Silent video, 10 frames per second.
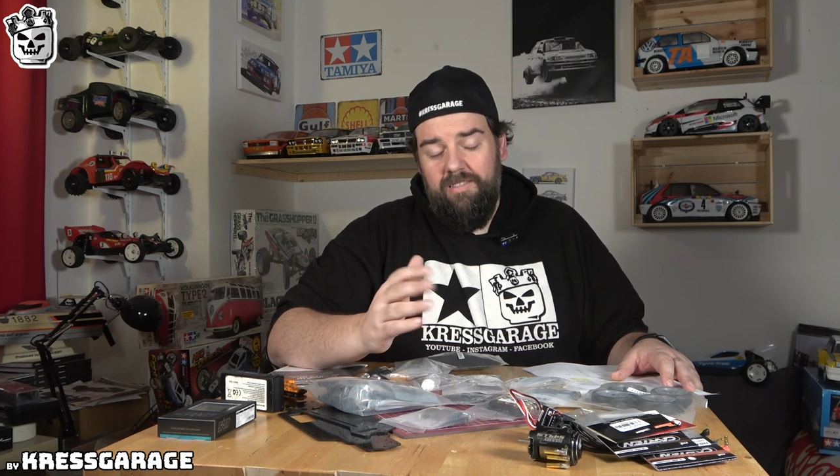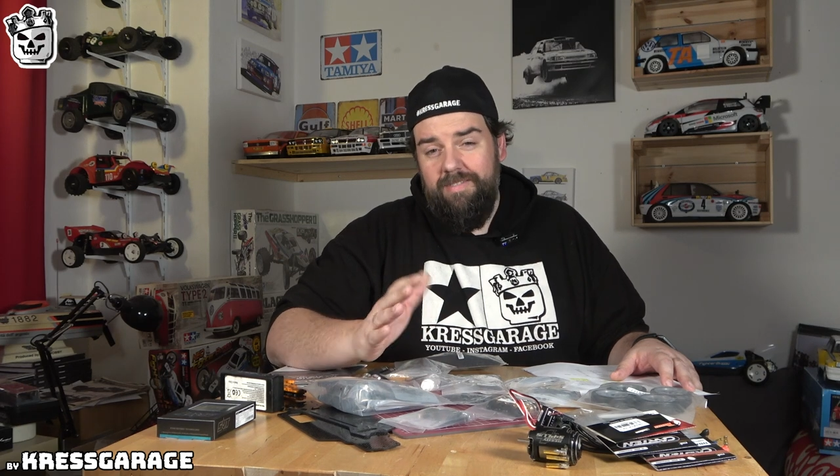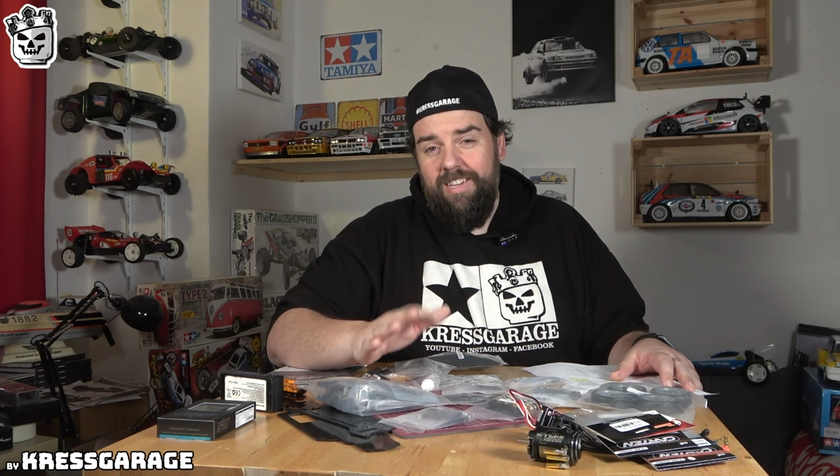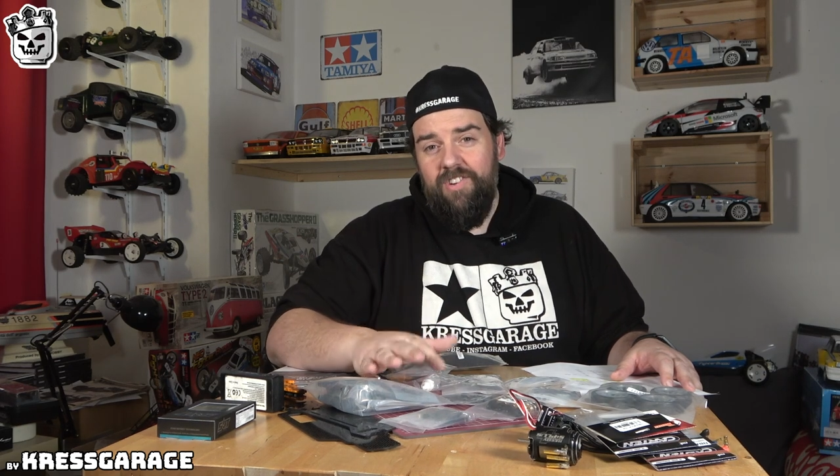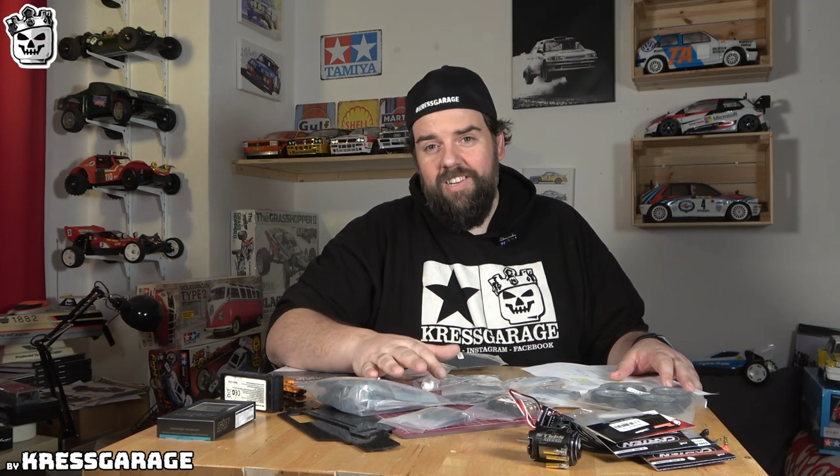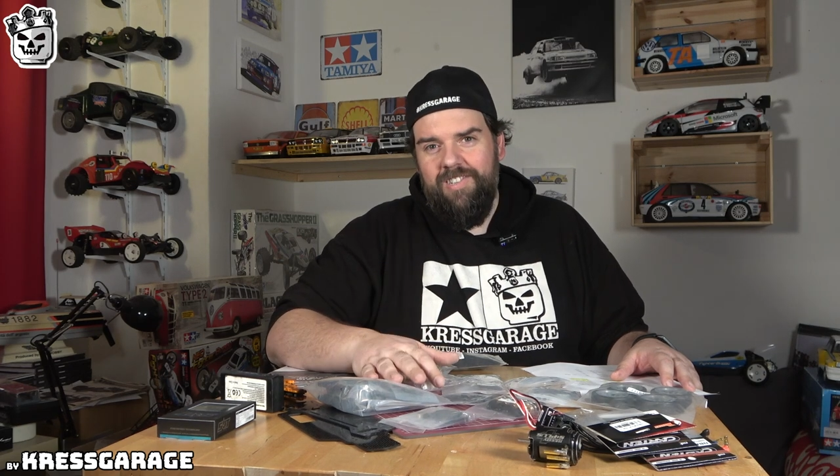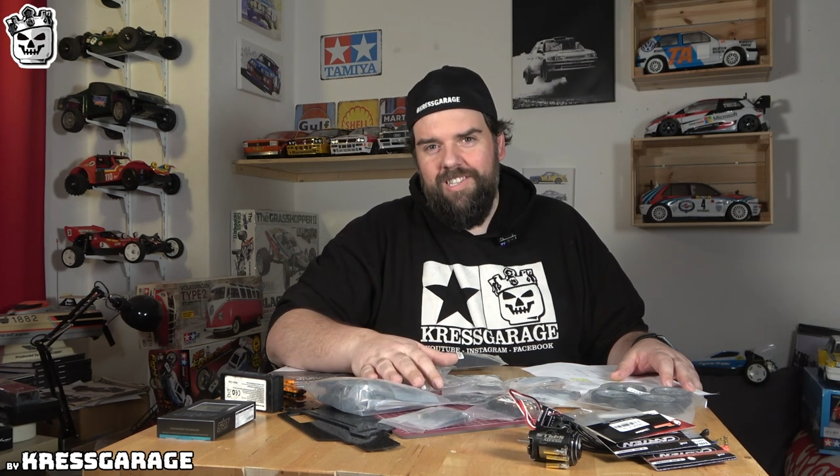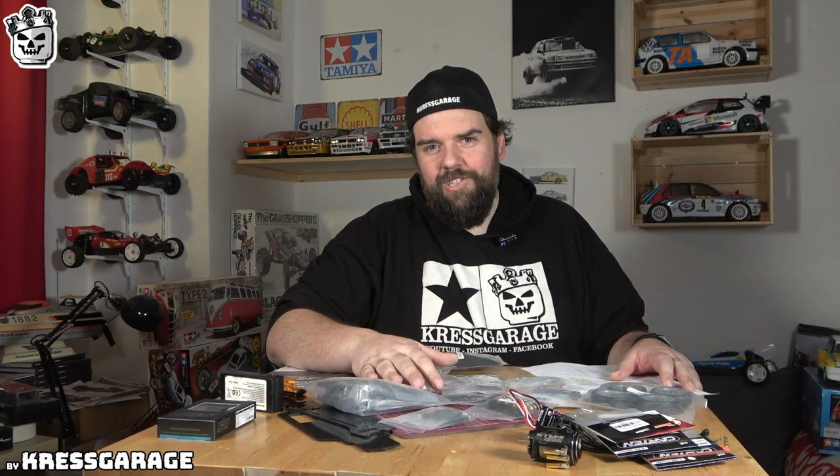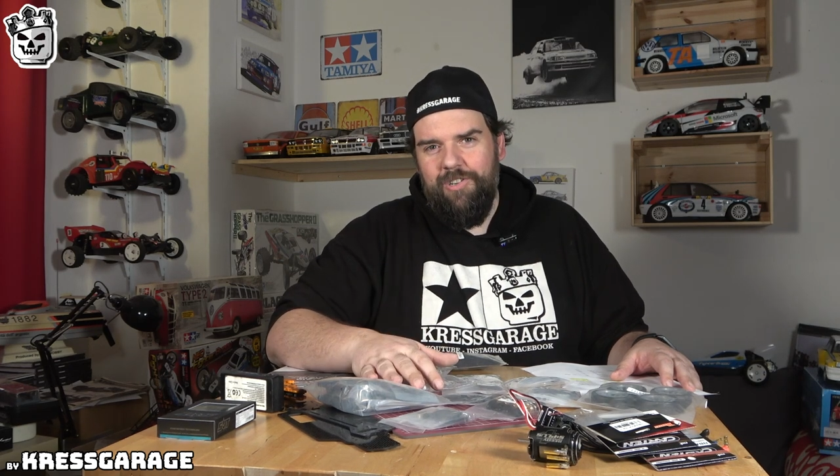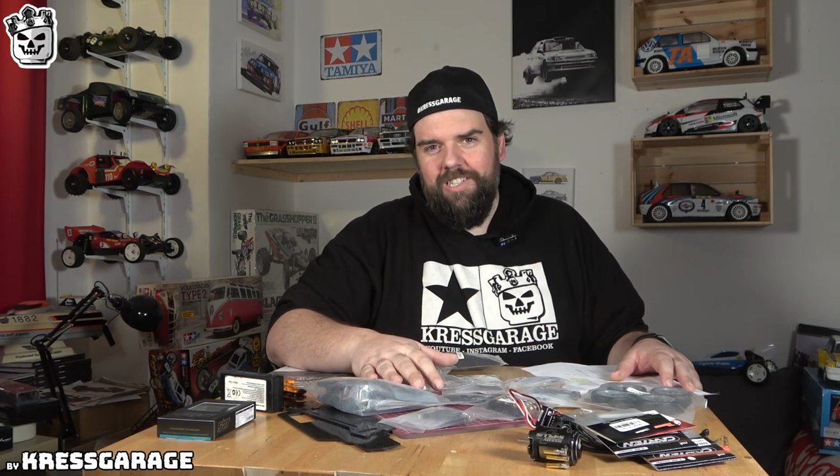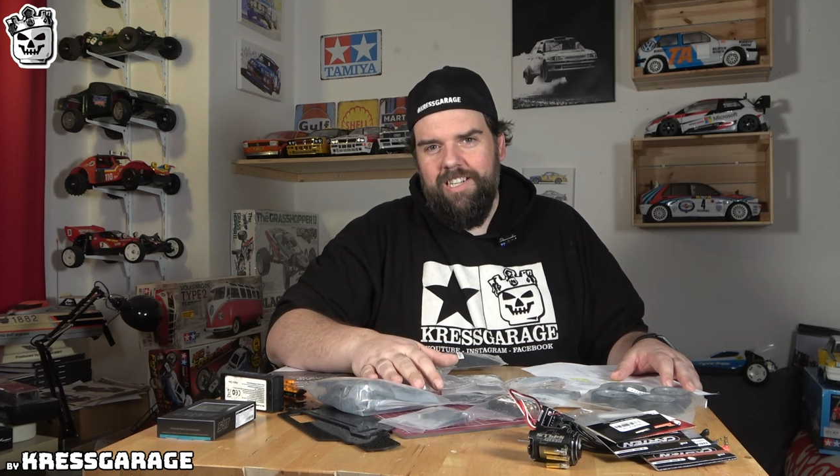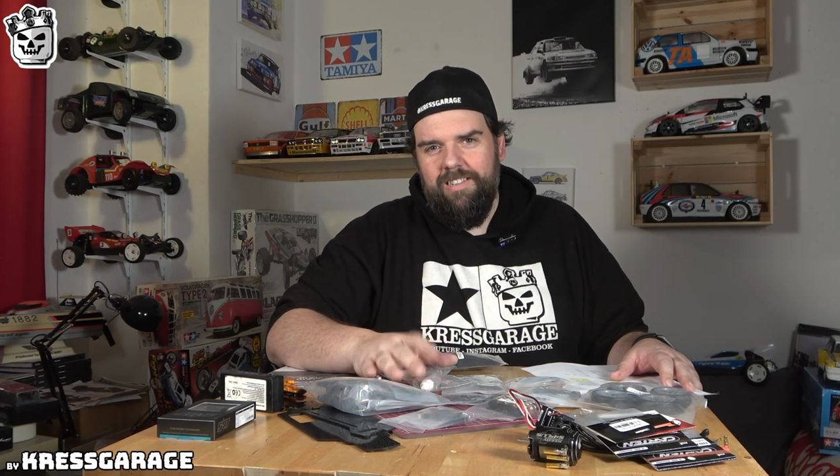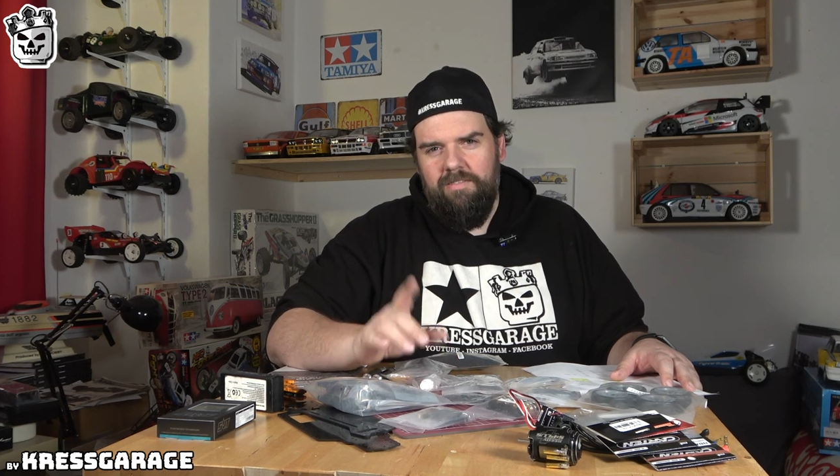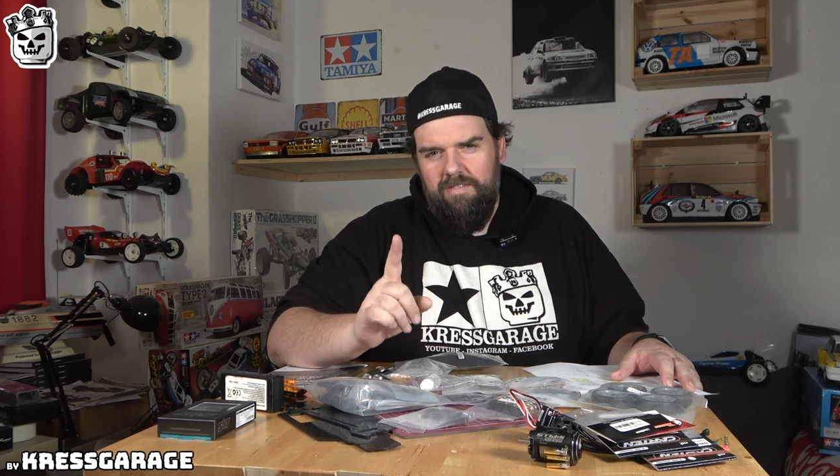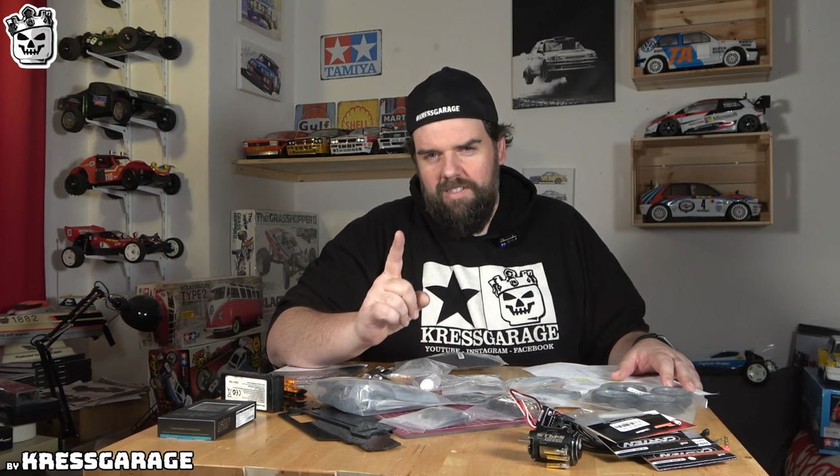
Ich werde ihn wieder zurückschicken.